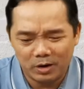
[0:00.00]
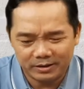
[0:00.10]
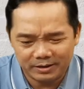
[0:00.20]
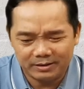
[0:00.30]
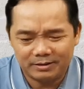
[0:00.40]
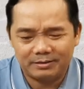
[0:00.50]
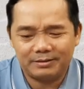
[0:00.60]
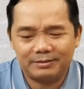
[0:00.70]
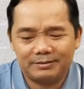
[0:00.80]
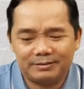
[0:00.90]
quá khích,
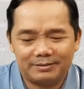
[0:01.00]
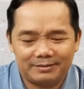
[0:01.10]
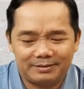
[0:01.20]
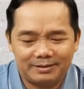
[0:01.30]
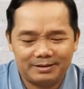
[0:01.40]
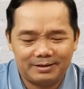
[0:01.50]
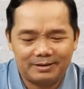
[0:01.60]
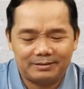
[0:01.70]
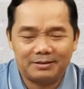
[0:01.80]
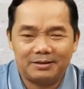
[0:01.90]

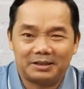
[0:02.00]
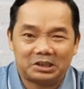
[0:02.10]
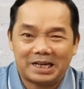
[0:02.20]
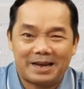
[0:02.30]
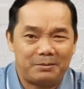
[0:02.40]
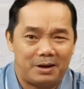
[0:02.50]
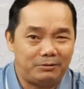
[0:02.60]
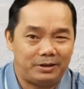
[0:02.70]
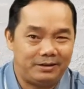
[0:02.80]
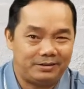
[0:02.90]
đó là sai
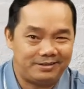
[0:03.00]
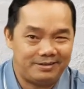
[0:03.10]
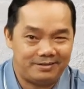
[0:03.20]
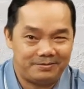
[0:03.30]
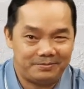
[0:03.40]
bảo thiên sứ.